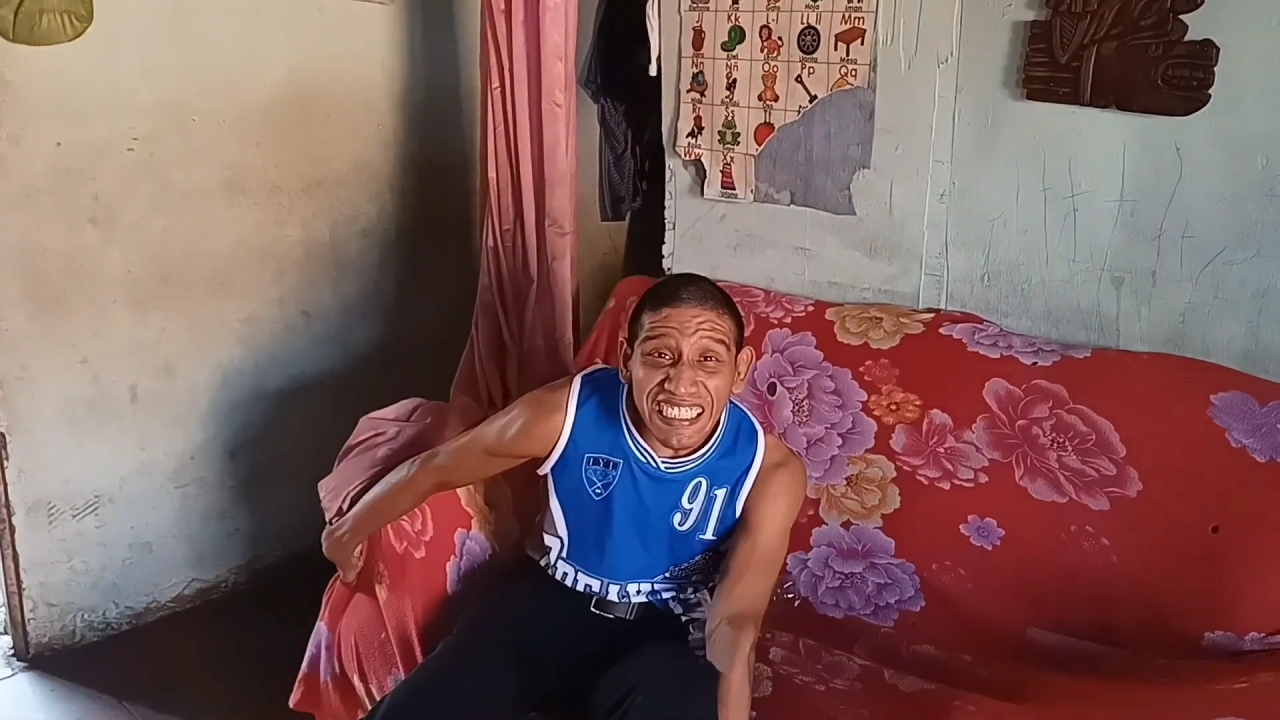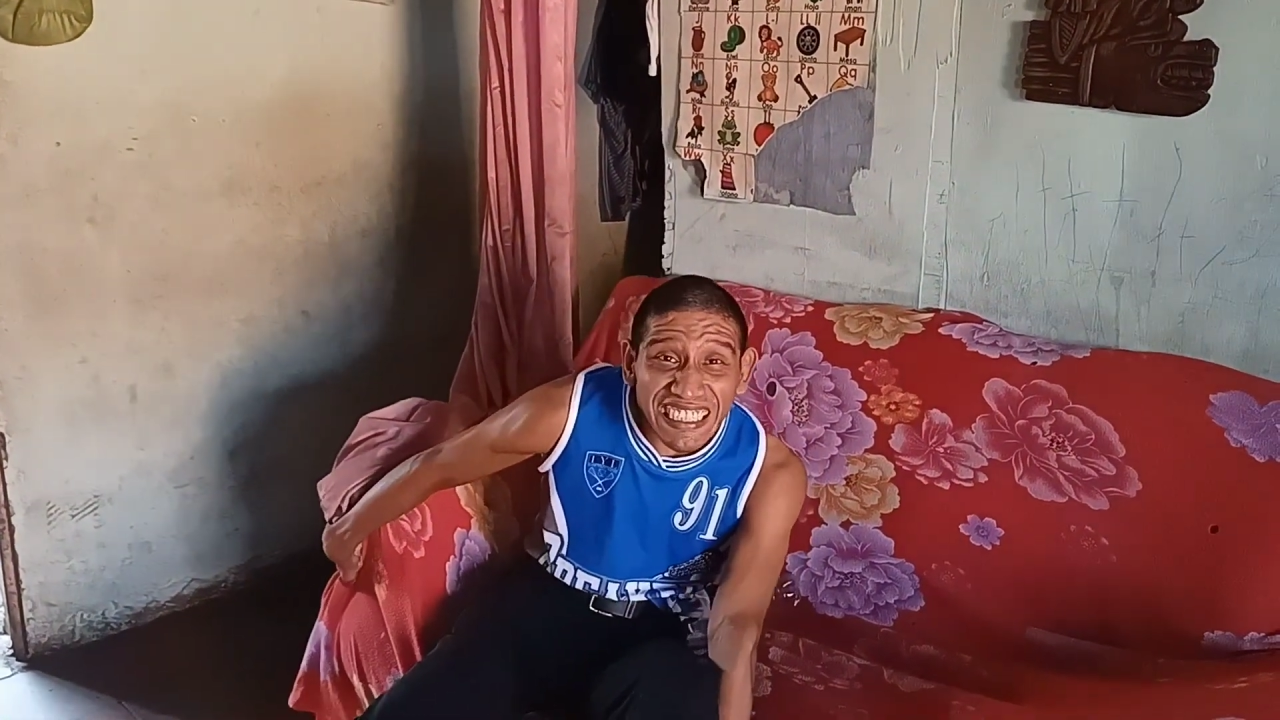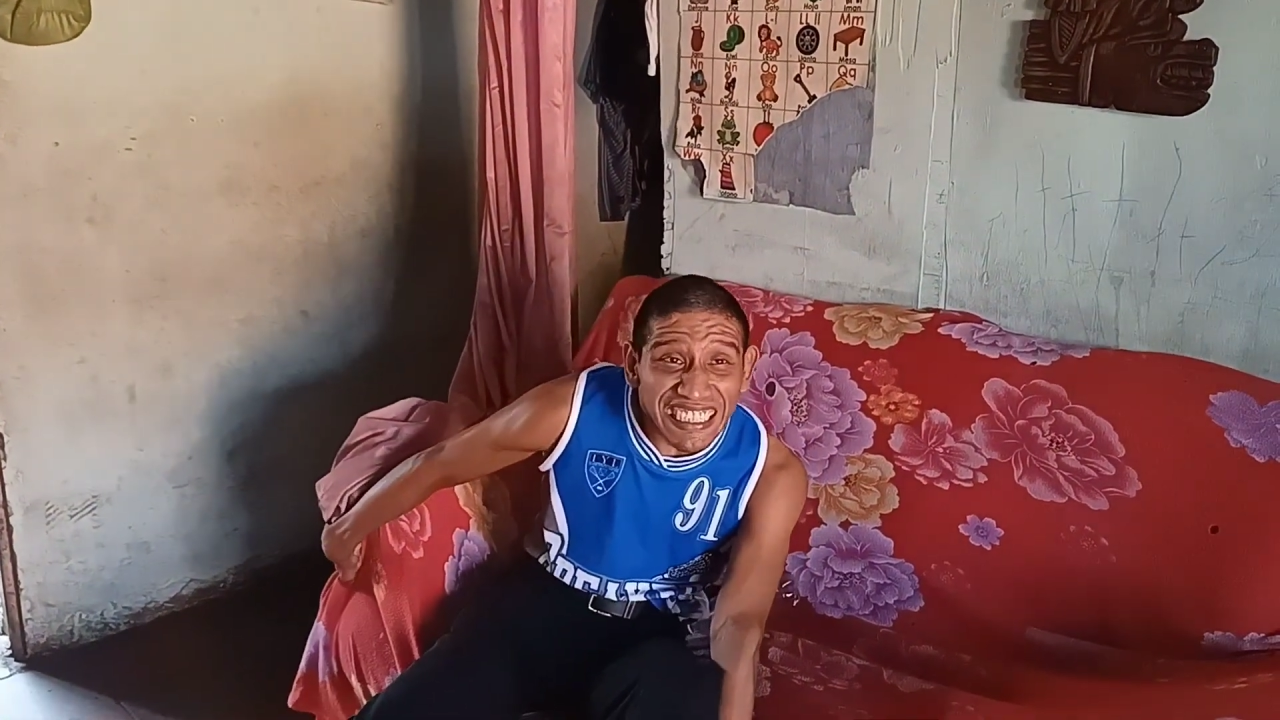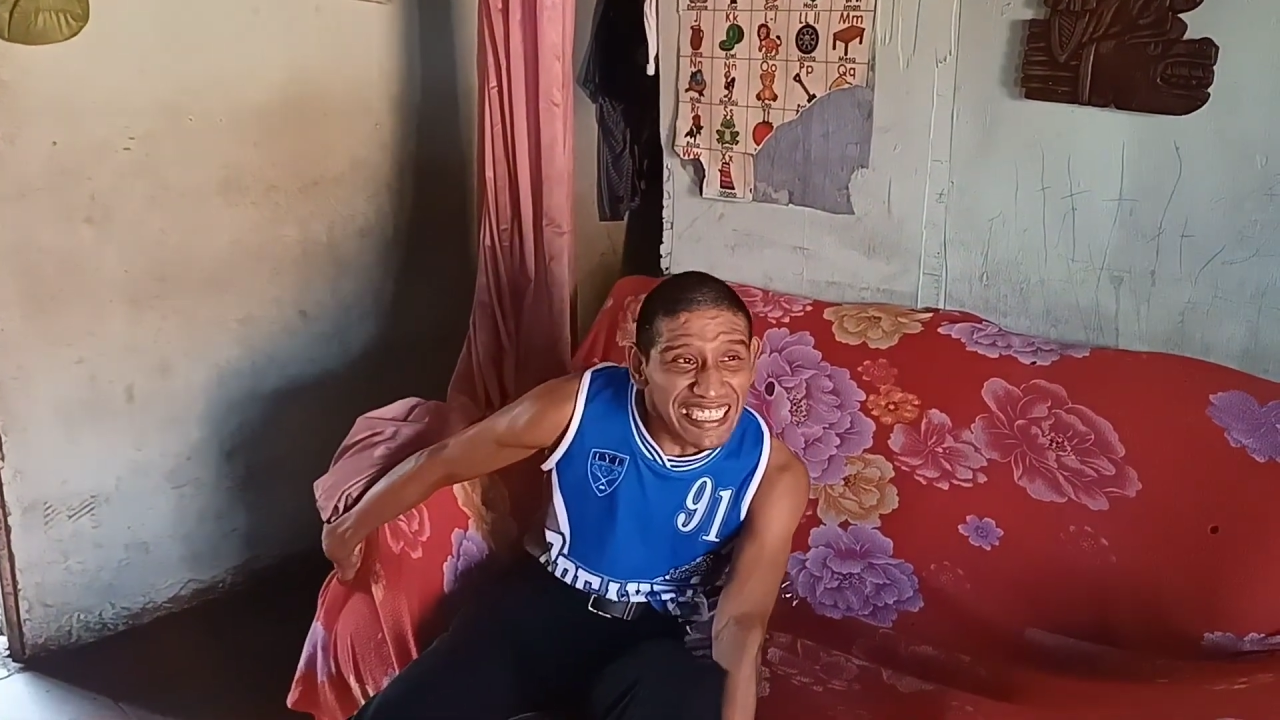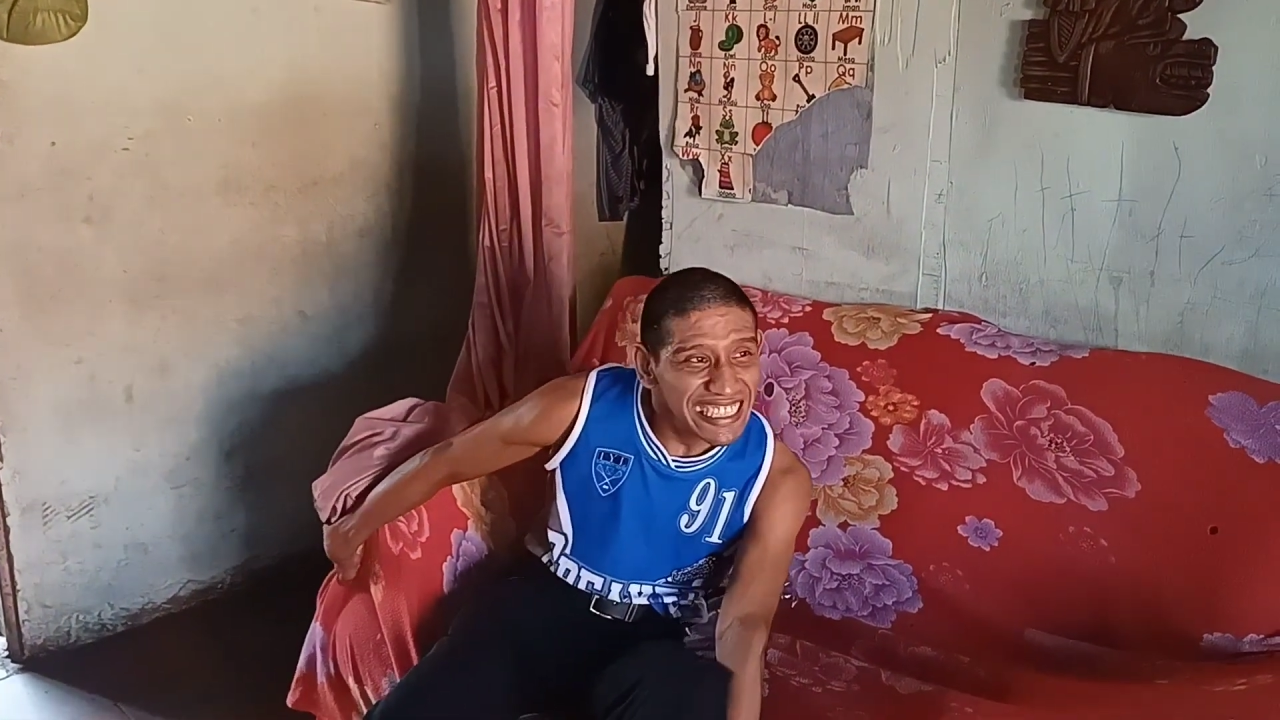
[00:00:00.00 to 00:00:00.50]
las
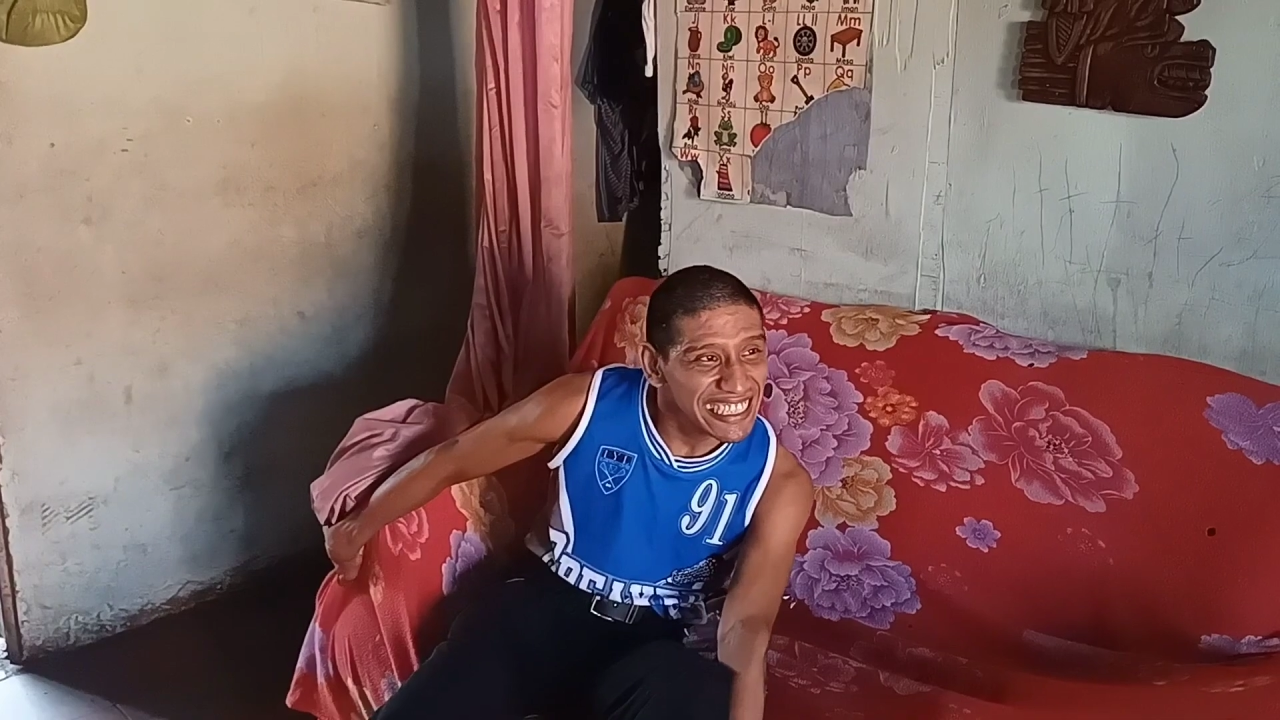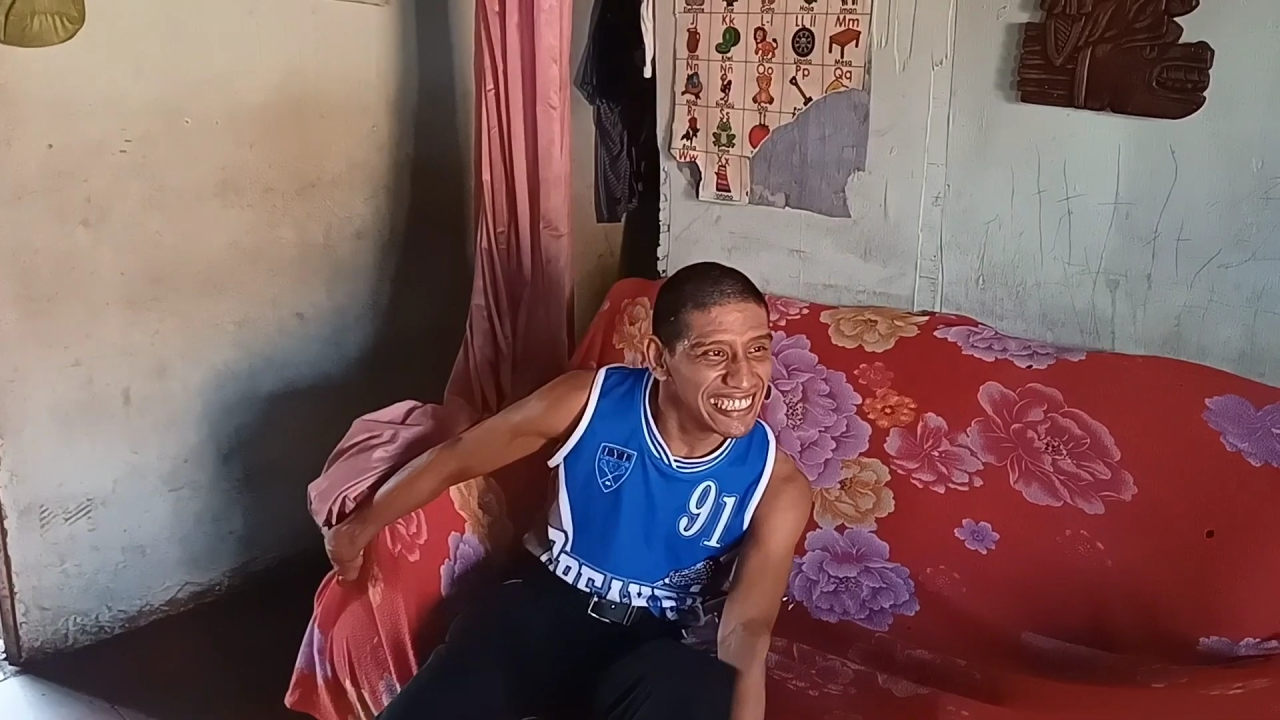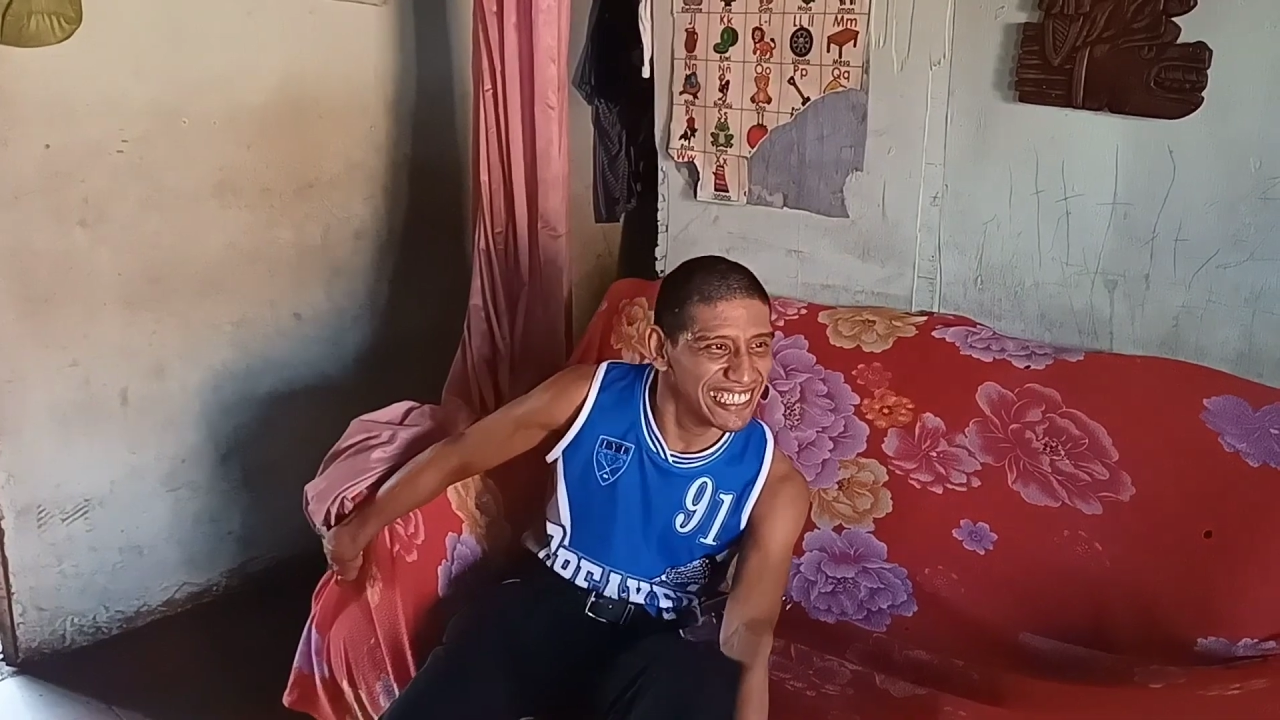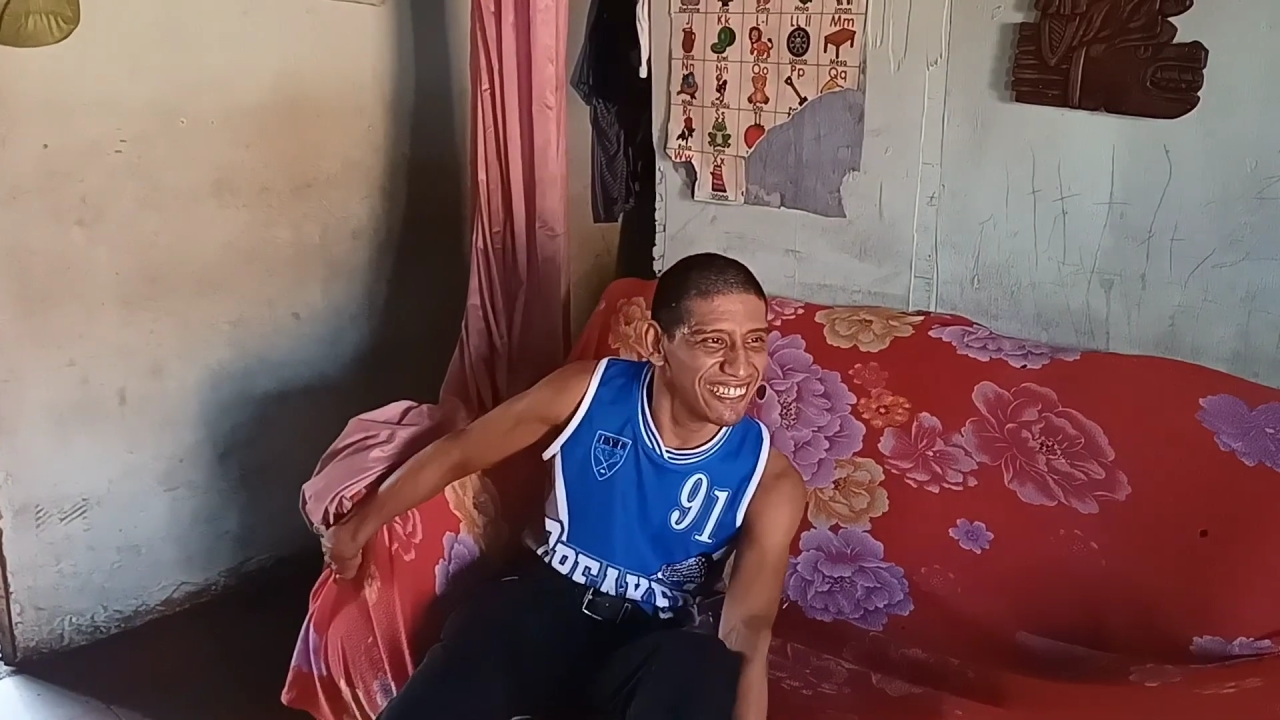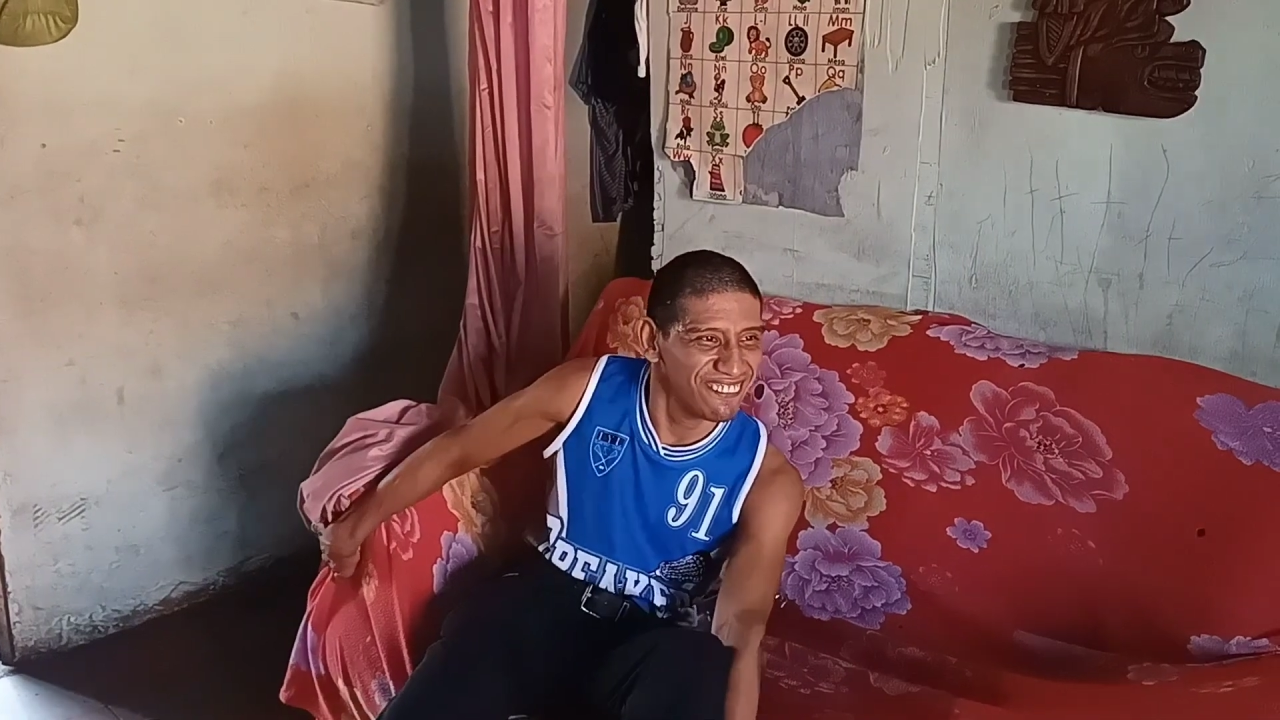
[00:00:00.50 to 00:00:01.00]

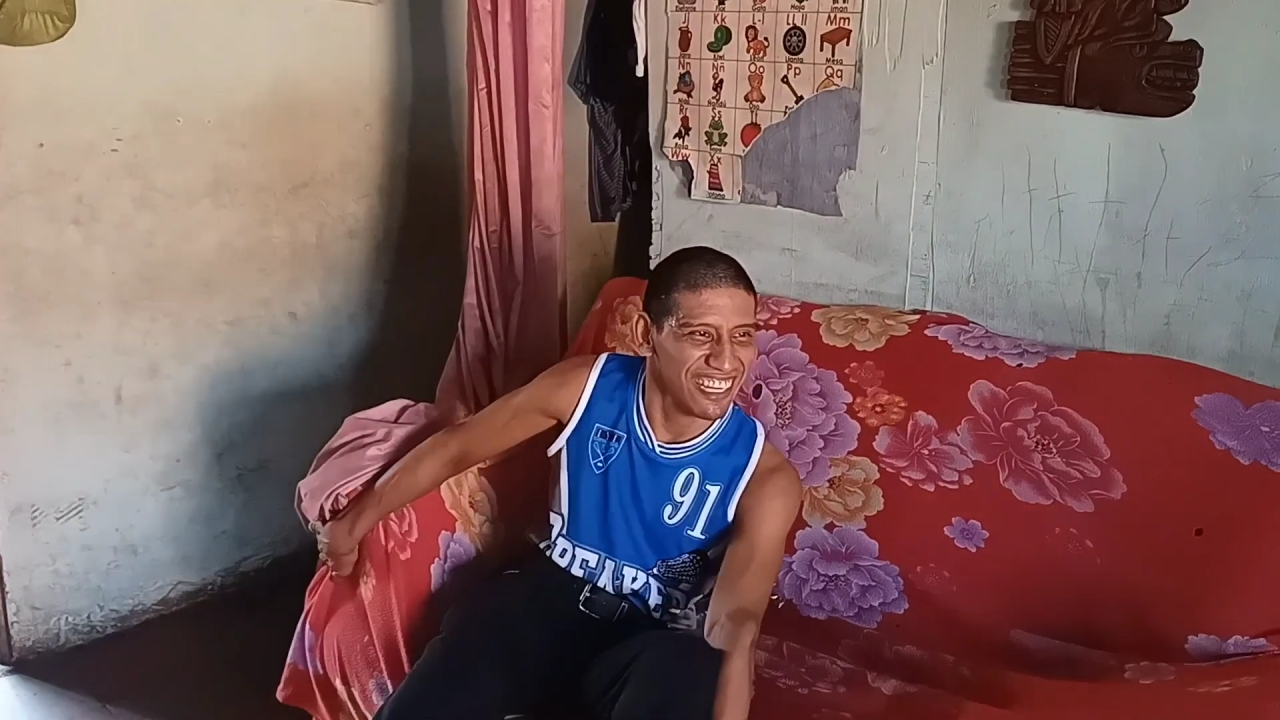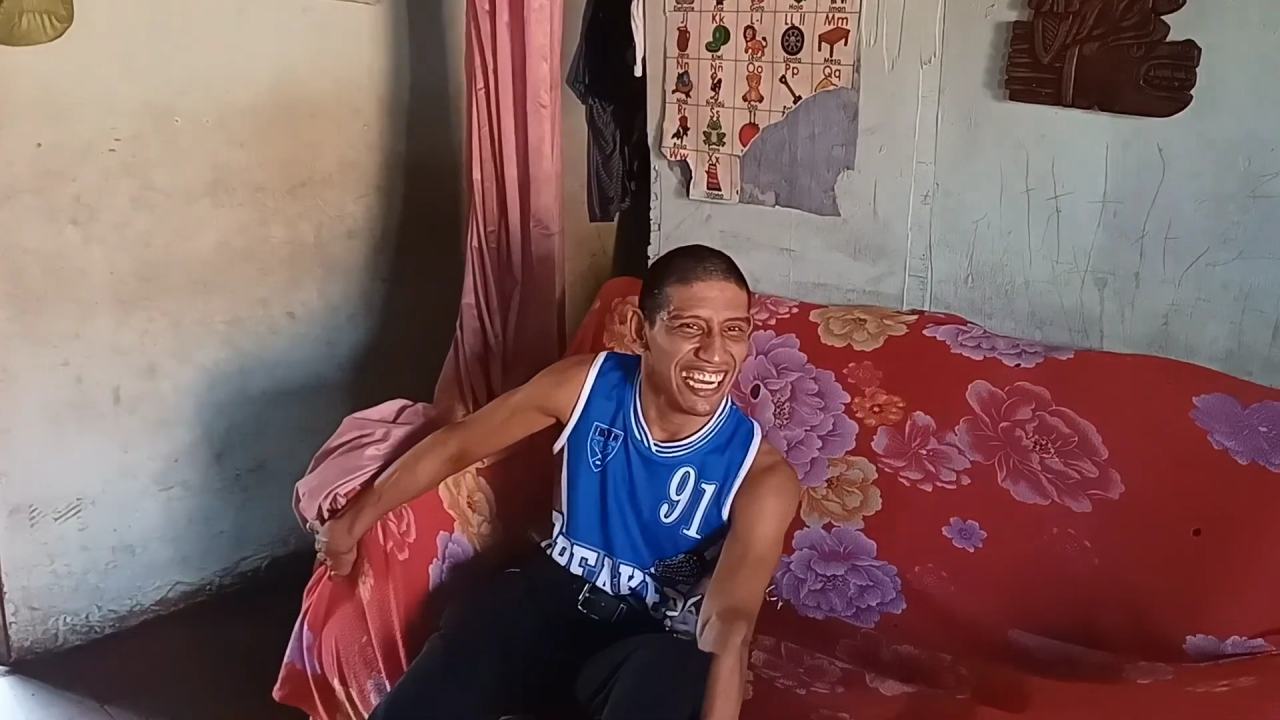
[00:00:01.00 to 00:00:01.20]
mañanitas.